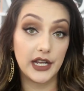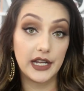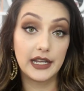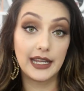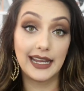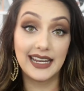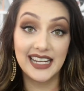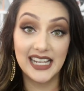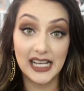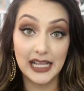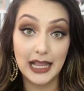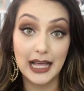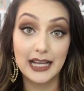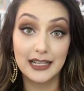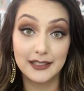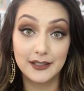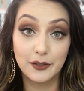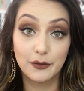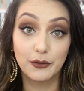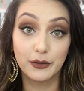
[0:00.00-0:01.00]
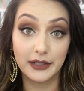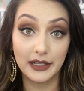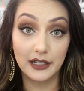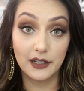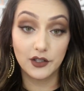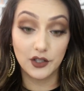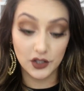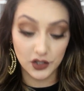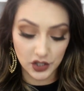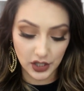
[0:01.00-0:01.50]
já é aquele clássico, né,
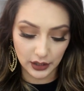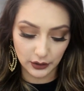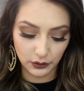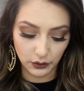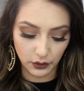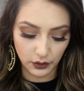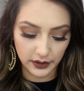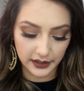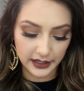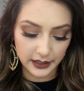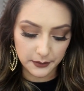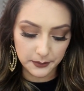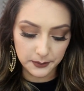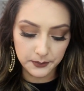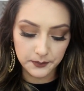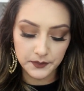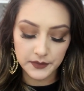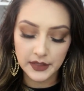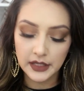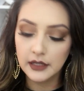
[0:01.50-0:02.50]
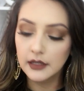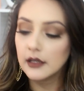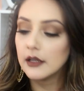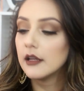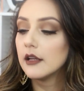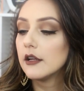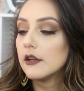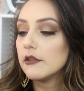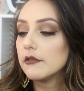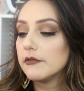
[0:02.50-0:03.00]
que a gente adora.
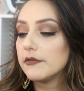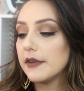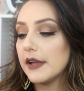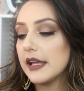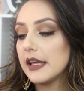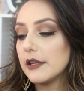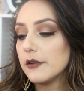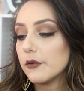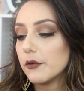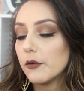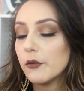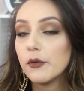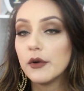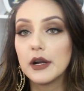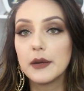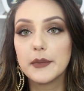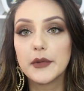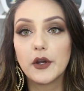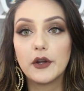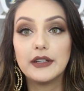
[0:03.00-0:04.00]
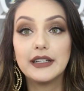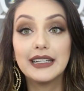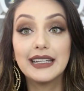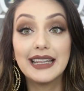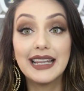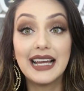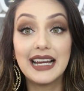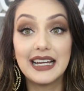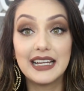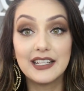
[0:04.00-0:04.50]
Veio o Hermione
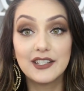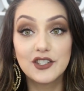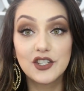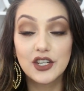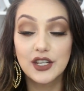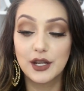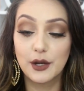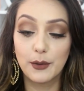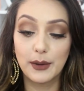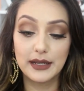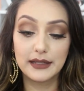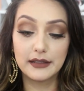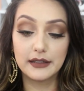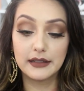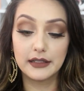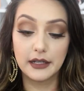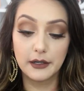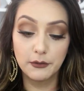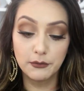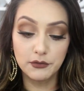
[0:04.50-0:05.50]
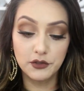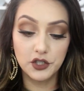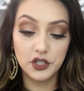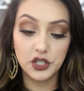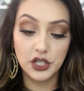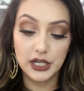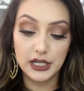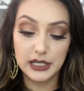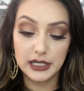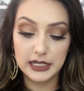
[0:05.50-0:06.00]
Light, que eu ainda não
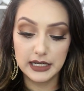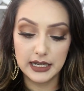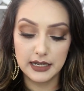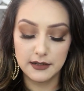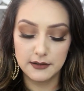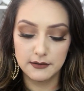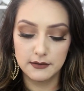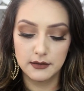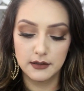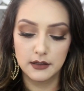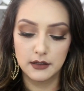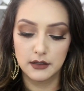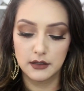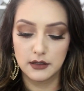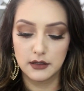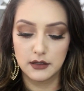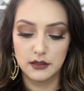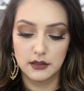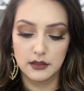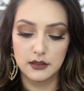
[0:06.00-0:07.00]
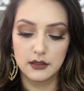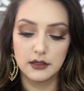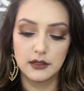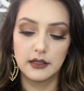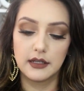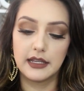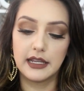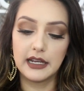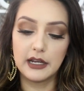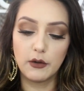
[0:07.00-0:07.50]
tinha,
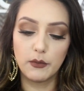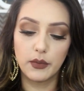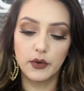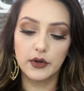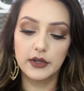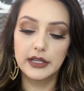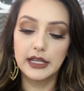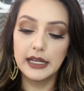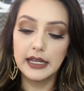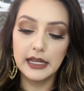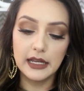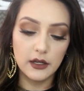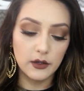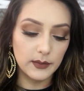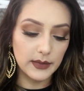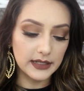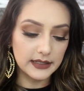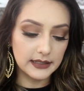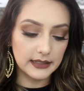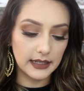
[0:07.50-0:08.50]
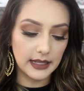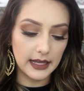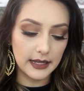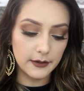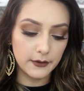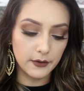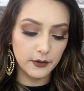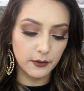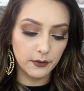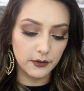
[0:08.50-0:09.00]
que ele é um pouquinho mais
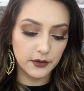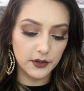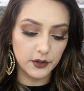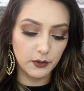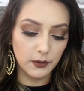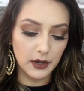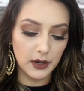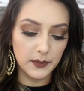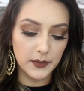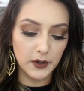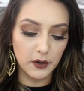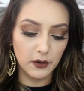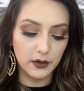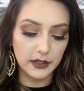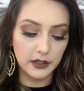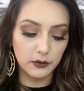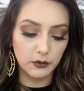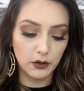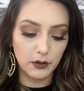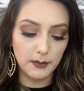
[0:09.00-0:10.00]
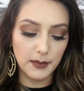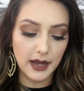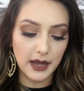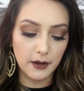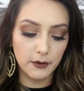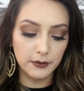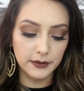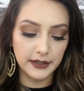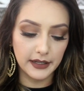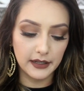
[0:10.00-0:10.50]
claro que o, que o Hermione
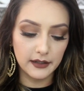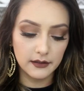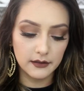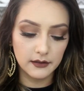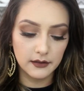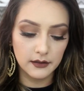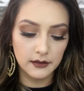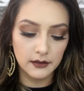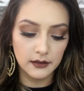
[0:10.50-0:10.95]
normal, né?